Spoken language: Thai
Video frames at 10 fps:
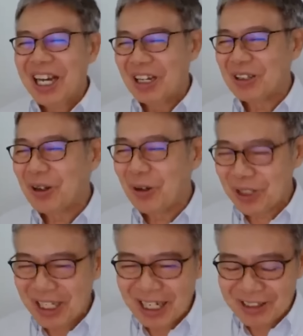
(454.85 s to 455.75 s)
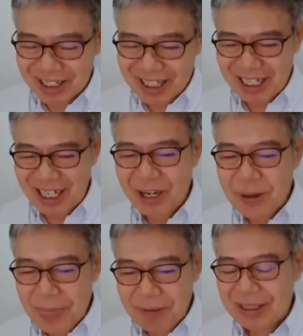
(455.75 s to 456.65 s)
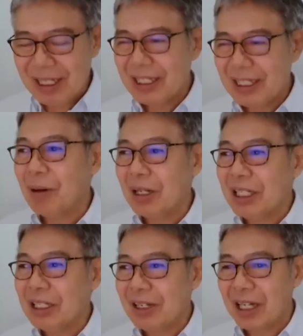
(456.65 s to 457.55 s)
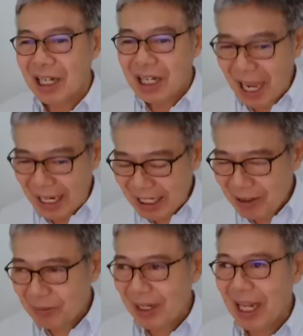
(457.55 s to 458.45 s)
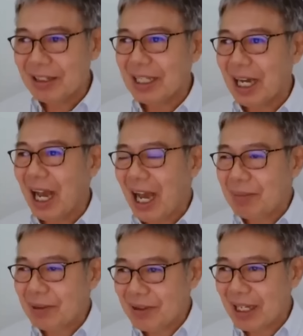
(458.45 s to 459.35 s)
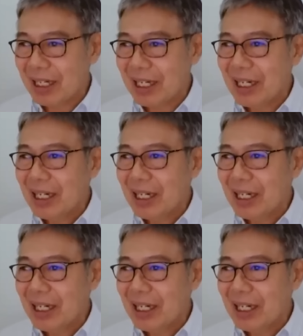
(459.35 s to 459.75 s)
เดี๋ยวจะลงเยอะแล้วสังเกตนะว่าสิบ year bond yield เนี่ยก็ไหลลงมาแล้วจาก ห้าเปอร์เซ็นต์